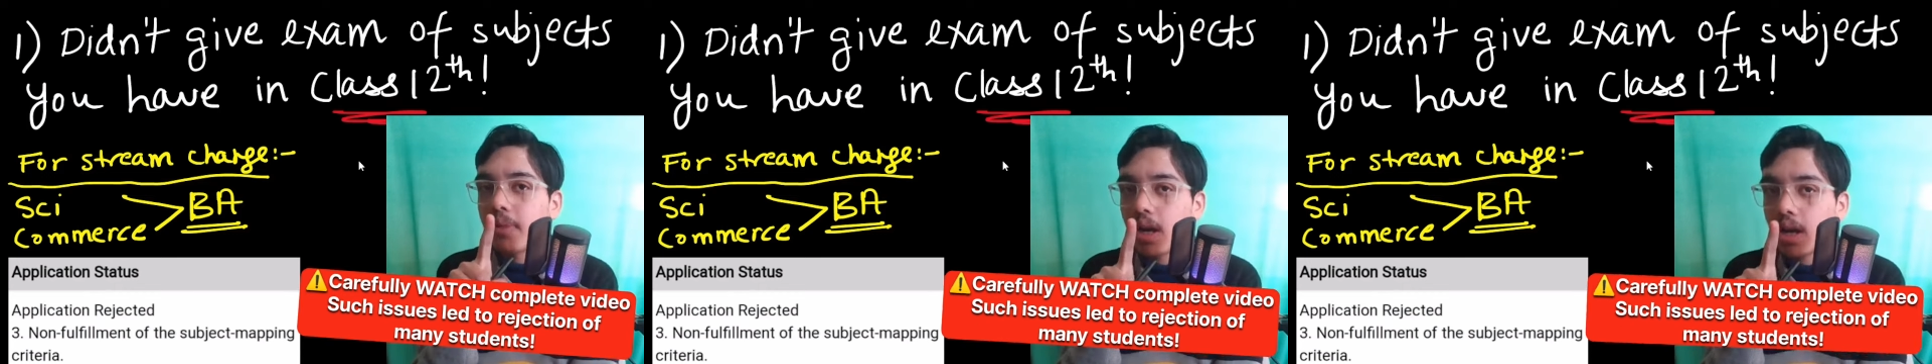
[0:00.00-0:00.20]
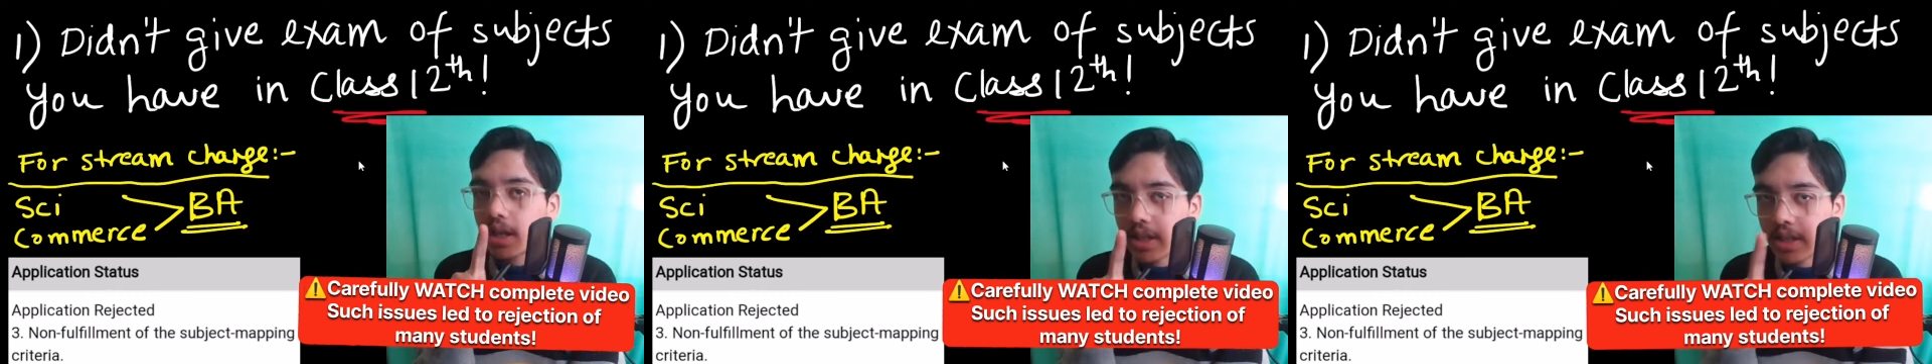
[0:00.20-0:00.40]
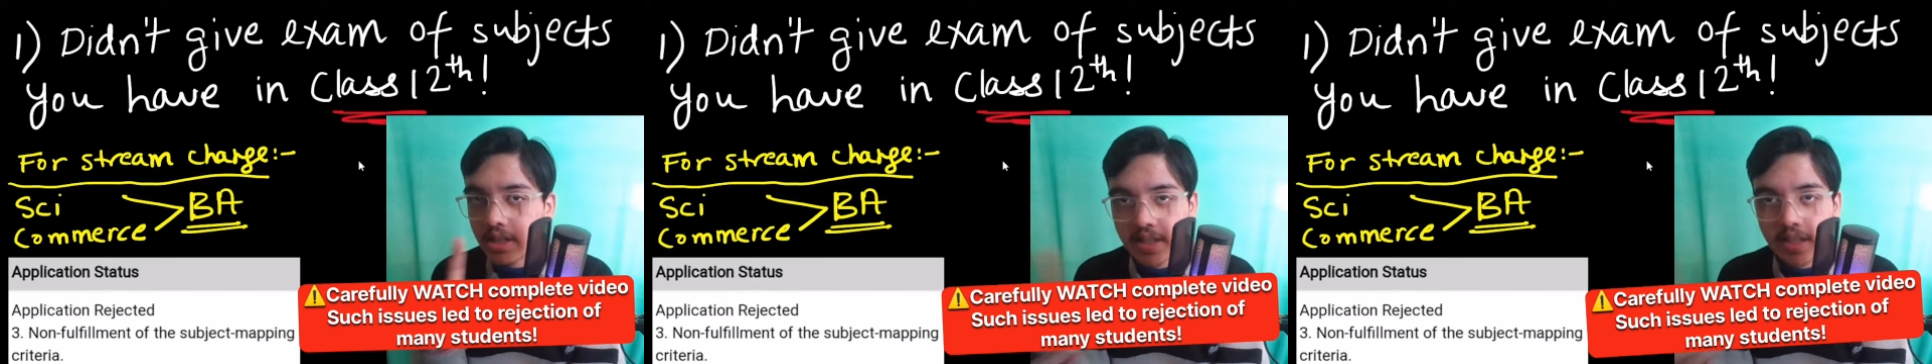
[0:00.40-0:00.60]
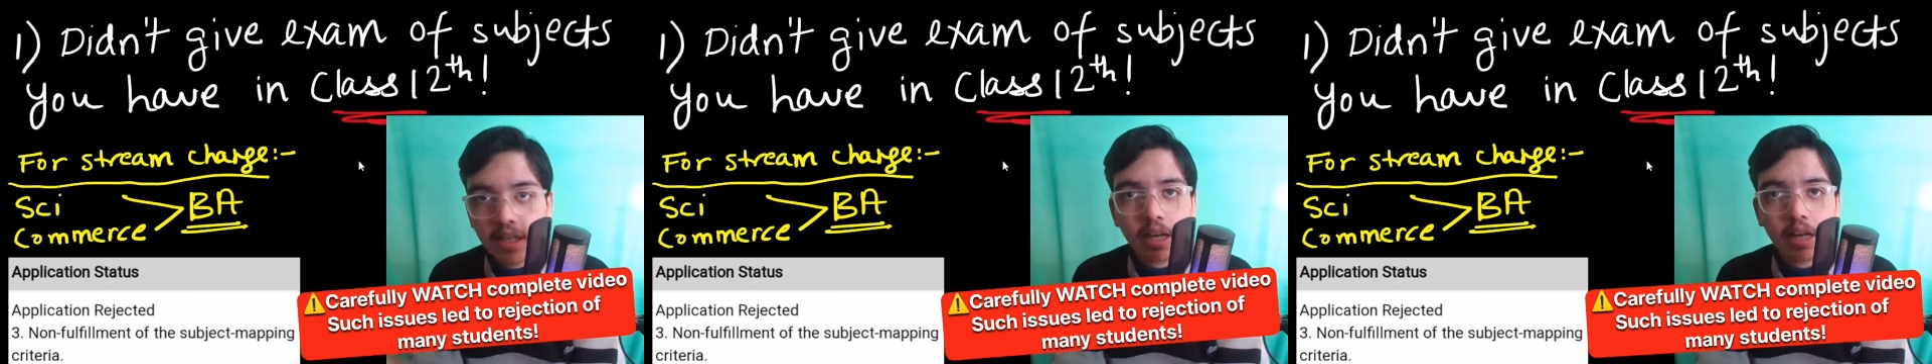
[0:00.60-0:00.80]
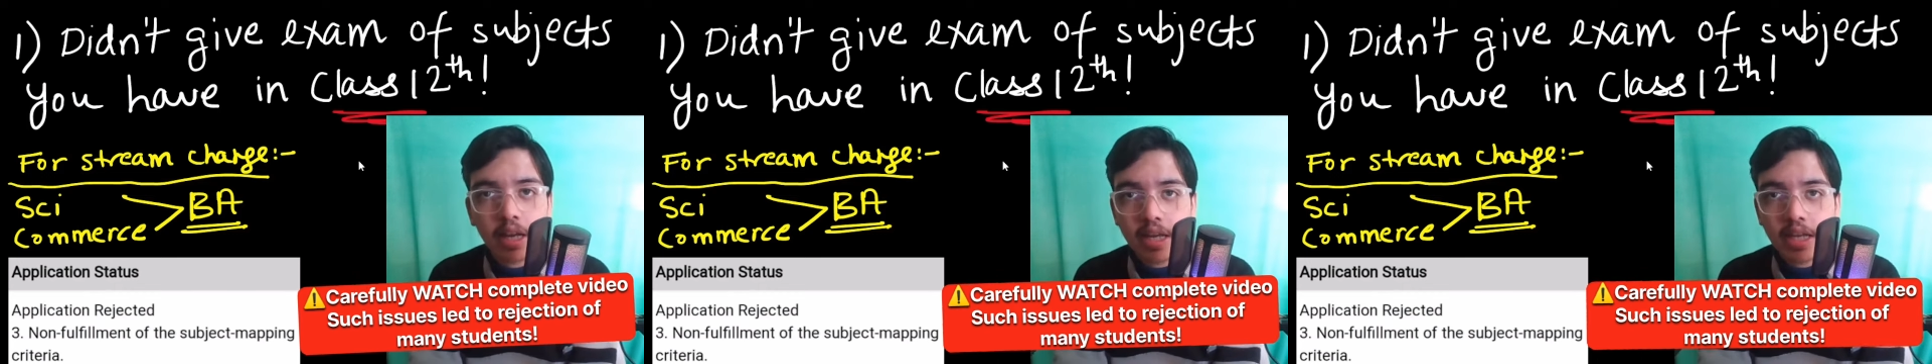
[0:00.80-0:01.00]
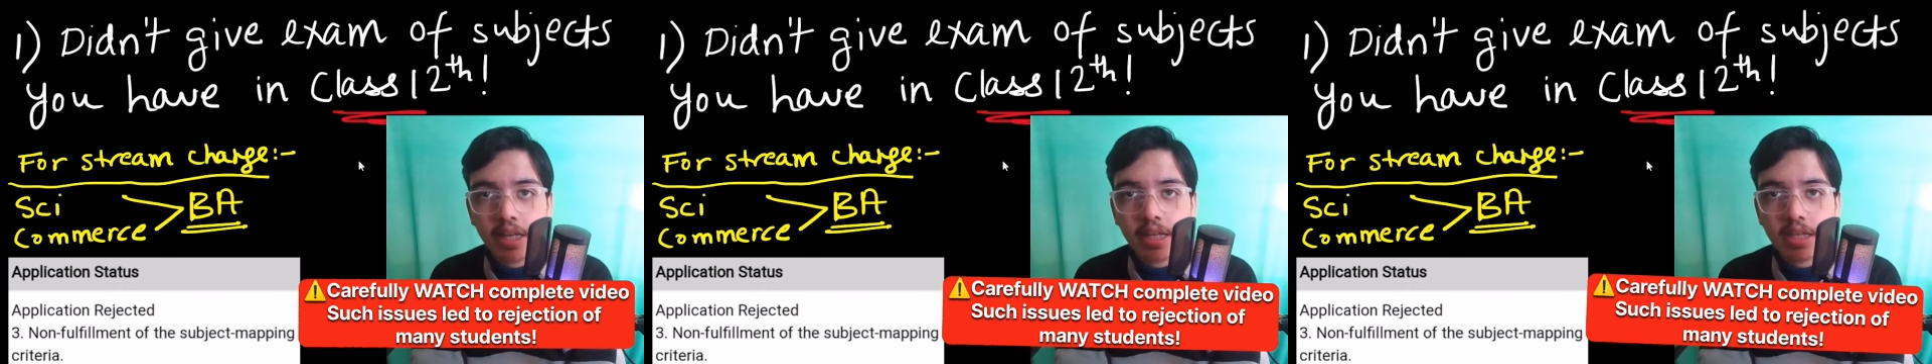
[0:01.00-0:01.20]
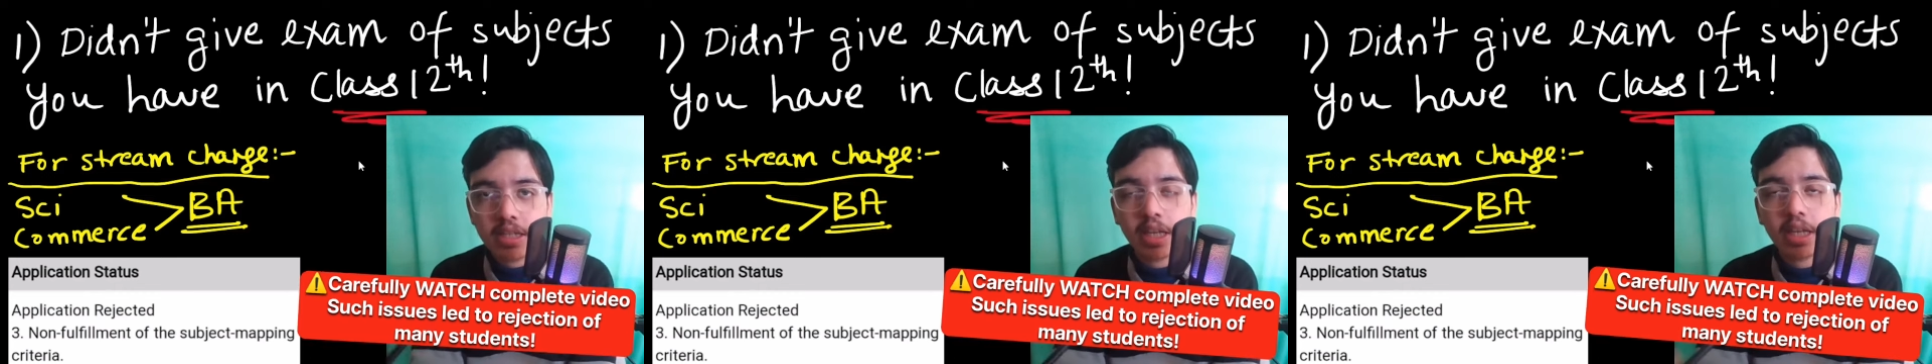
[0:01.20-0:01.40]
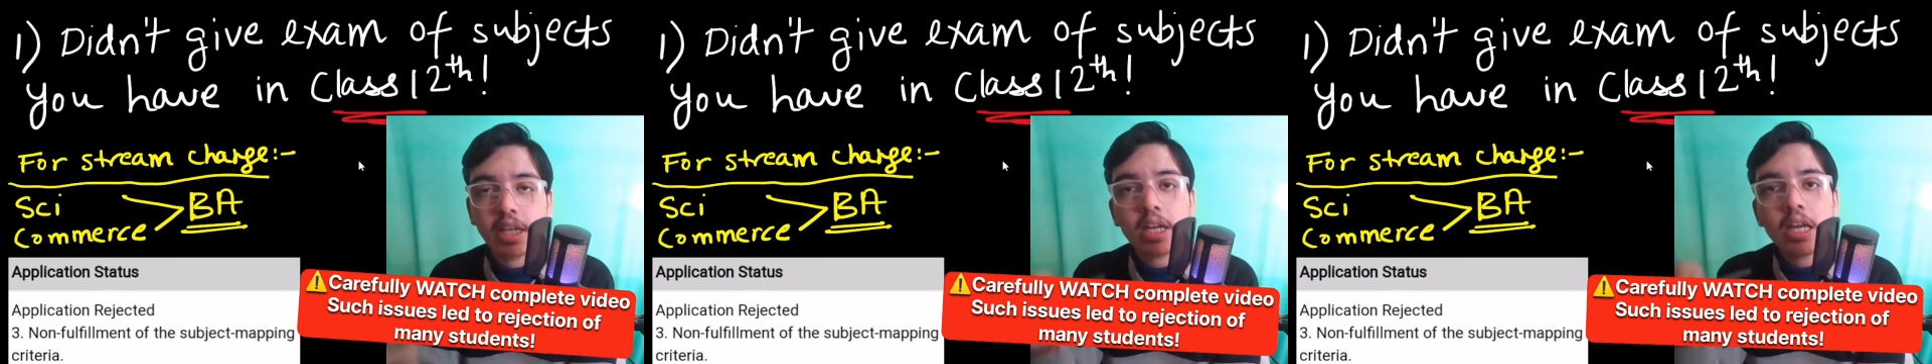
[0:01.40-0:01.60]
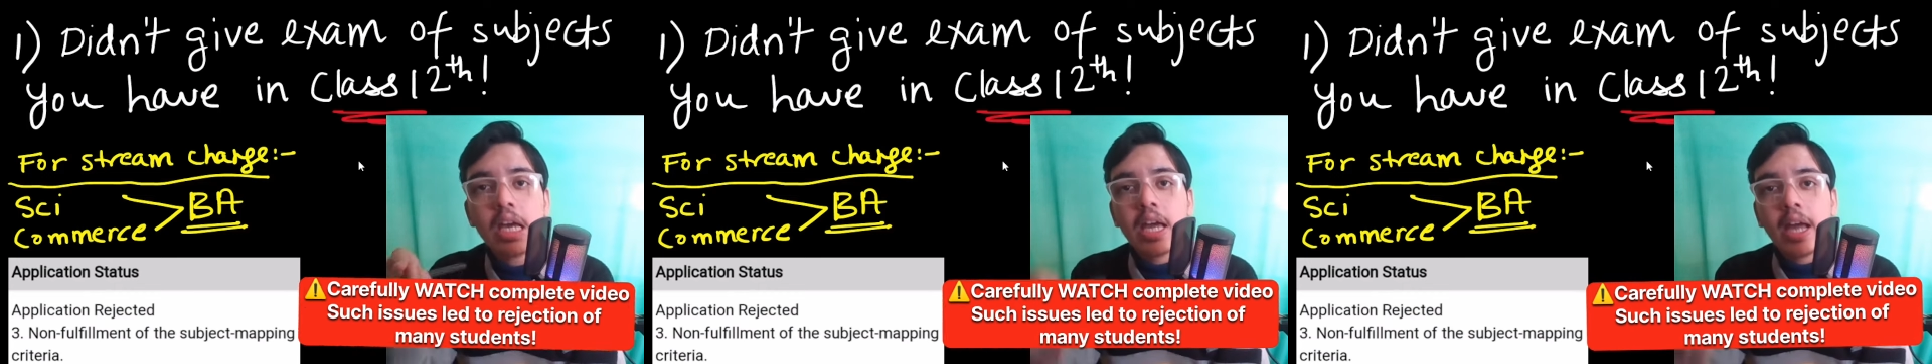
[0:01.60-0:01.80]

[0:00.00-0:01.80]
मार्क कंसिडर नहीं किए जाएंगे